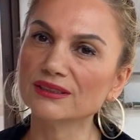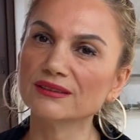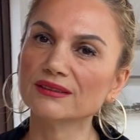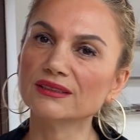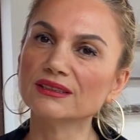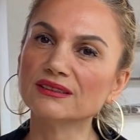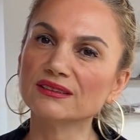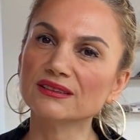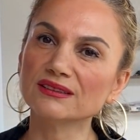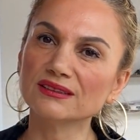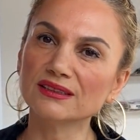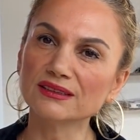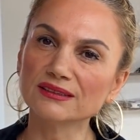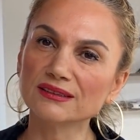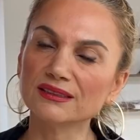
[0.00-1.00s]

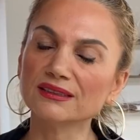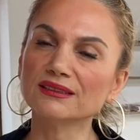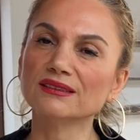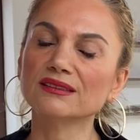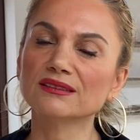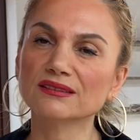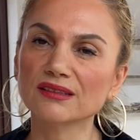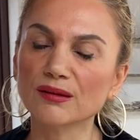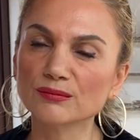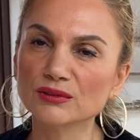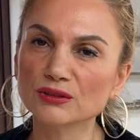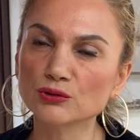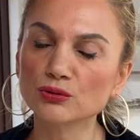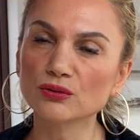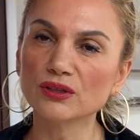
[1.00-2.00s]
işsizlikte,
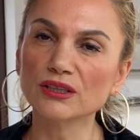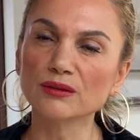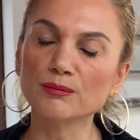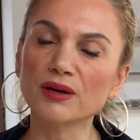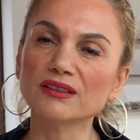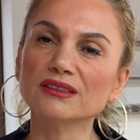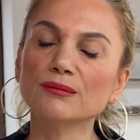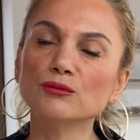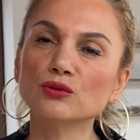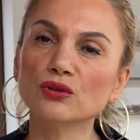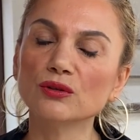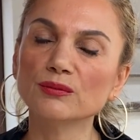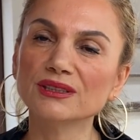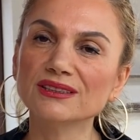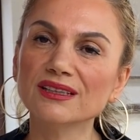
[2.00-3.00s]
istihdamda şu e, pandemi
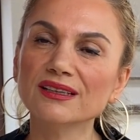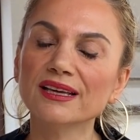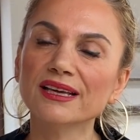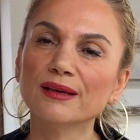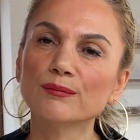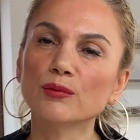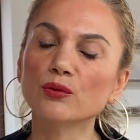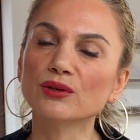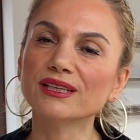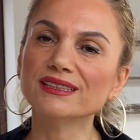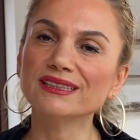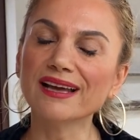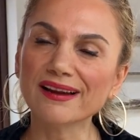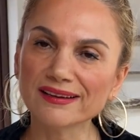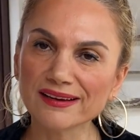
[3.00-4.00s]
döneminde böyle
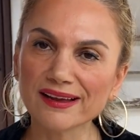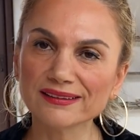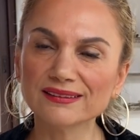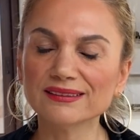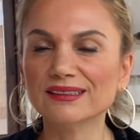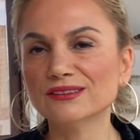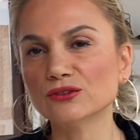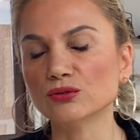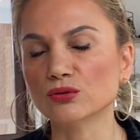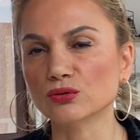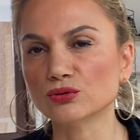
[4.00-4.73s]
yerlerde geziyor.